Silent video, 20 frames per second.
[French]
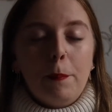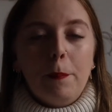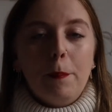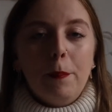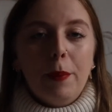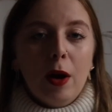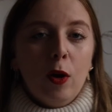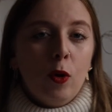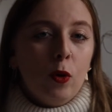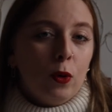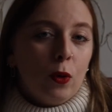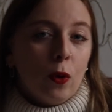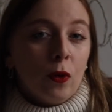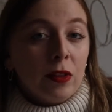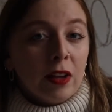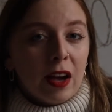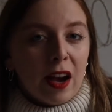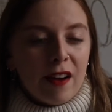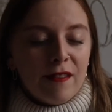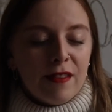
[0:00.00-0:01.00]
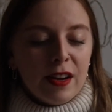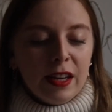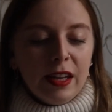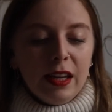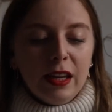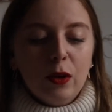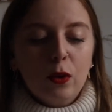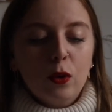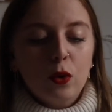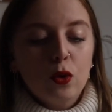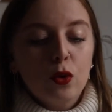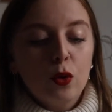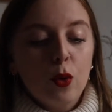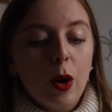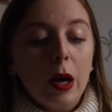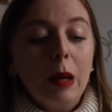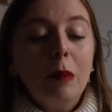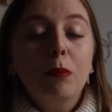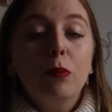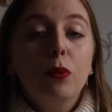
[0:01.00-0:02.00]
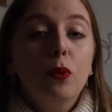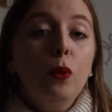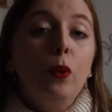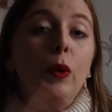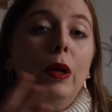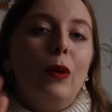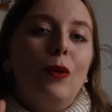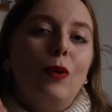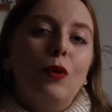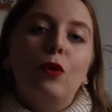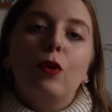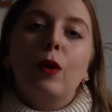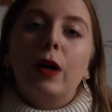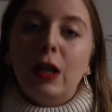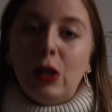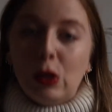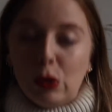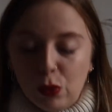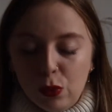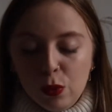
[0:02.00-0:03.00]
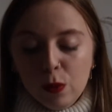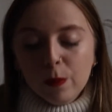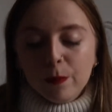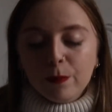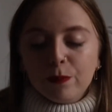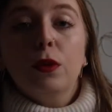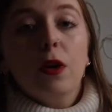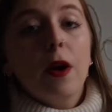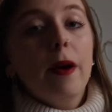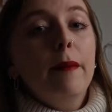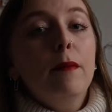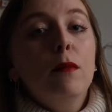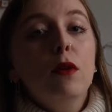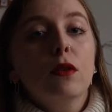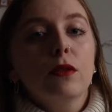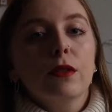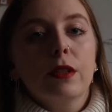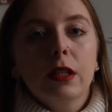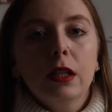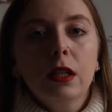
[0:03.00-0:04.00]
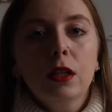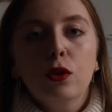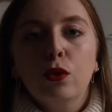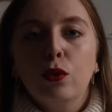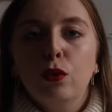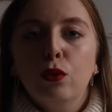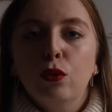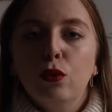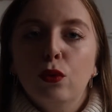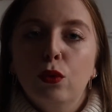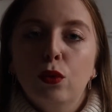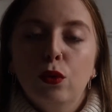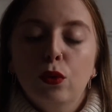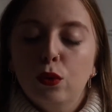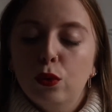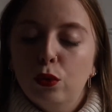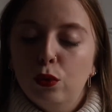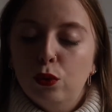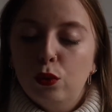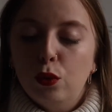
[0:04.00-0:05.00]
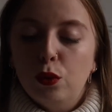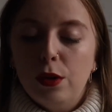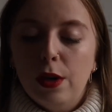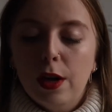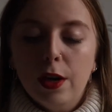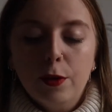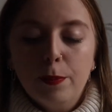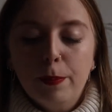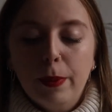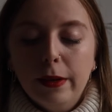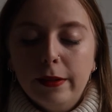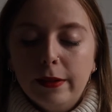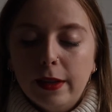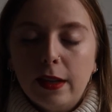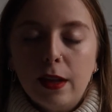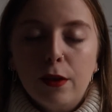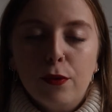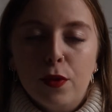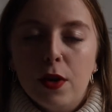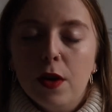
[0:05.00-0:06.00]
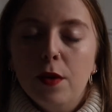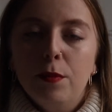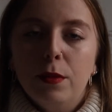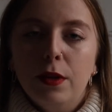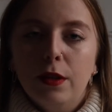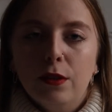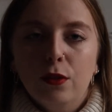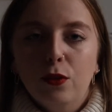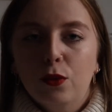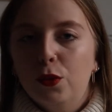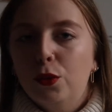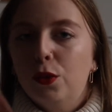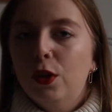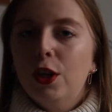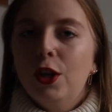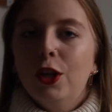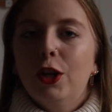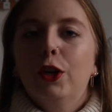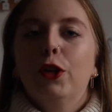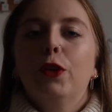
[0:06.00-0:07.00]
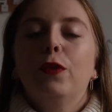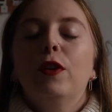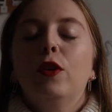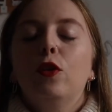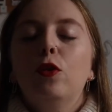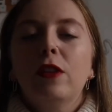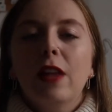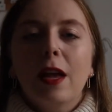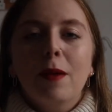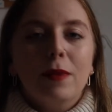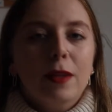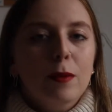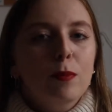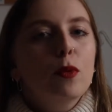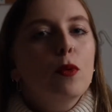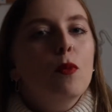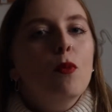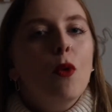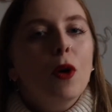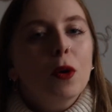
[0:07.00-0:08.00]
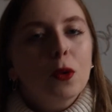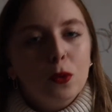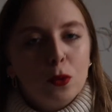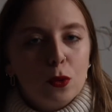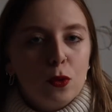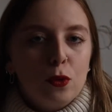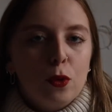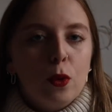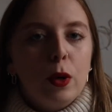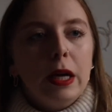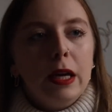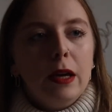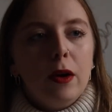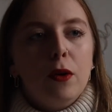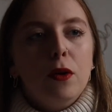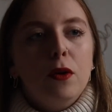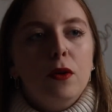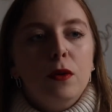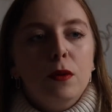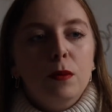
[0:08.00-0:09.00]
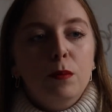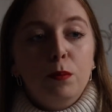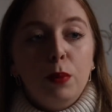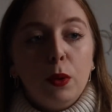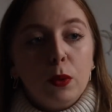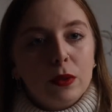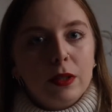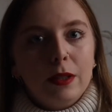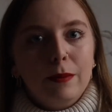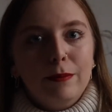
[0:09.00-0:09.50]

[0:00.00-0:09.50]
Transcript: pas autant travaillé que j'aurais pu et que j'aurais dû. Je suis quand même lancée et je, ne lâche pas cette affaire, mais je, fais juste un petit peu moins que ce que j'aurais euh, pensé.